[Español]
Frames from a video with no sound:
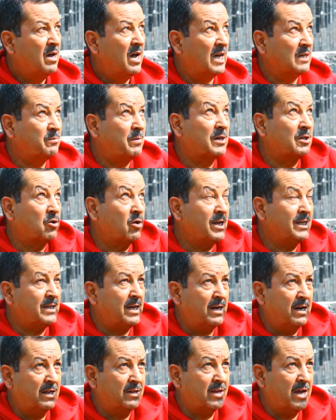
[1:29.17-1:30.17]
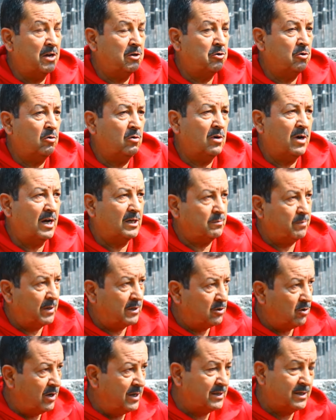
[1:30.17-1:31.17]
aspersores en el techo,
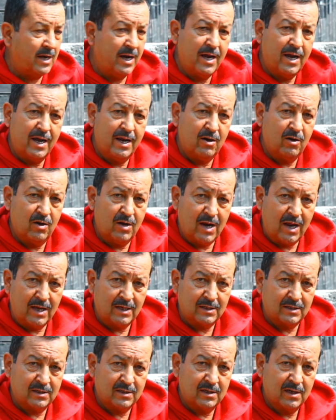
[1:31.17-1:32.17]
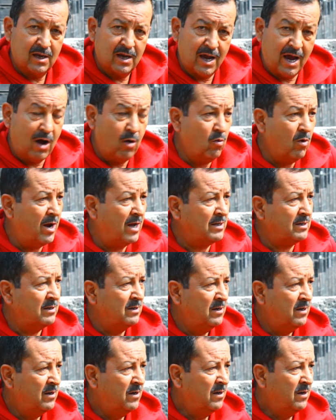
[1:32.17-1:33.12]
aspersores en las jaulas